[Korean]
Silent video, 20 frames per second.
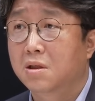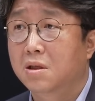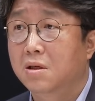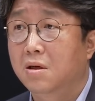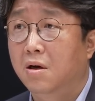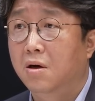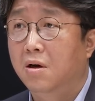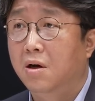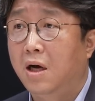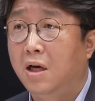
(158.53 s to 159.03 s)

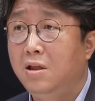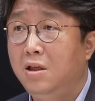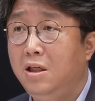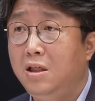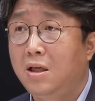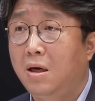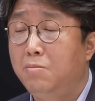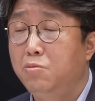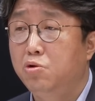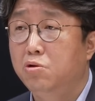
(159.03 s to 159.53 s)
어, 한 2,
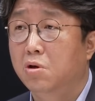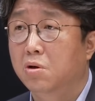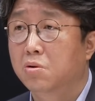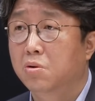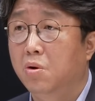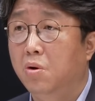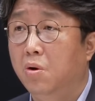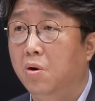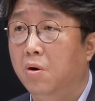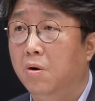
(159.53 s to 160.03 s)
3주
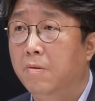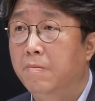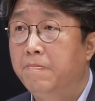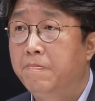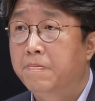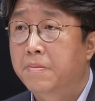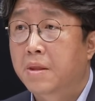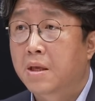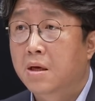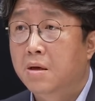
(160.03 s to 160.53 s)
정도
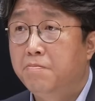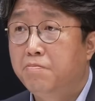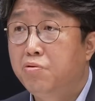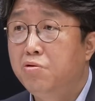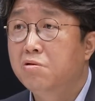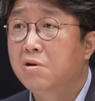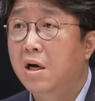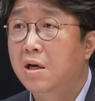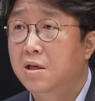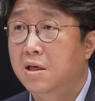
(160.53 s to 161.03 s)

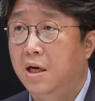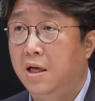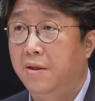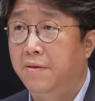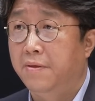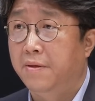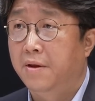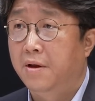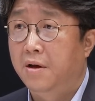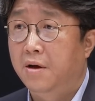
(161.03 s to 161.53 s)

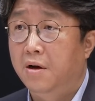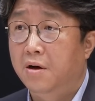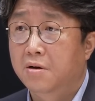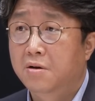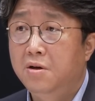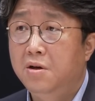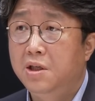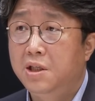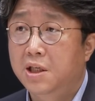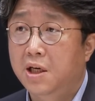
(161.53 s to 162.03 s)
불가능한 어,
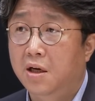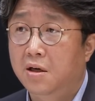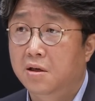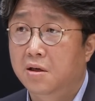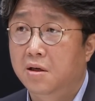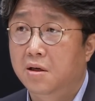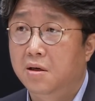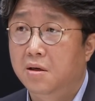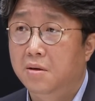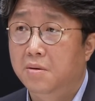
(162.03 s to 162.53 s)
그런
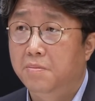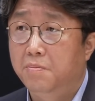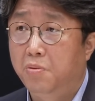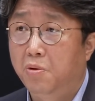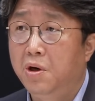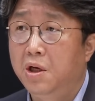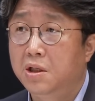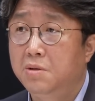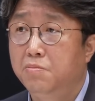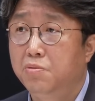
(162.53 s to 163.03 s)
시간을
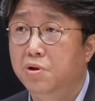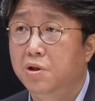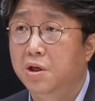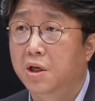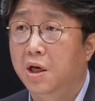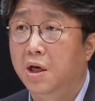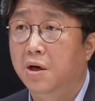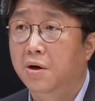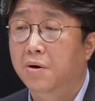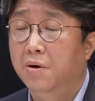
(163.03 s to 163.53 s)
보내신
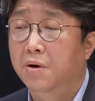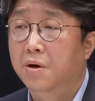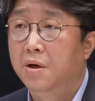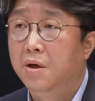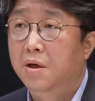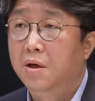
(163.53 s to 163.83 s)
분들이에요.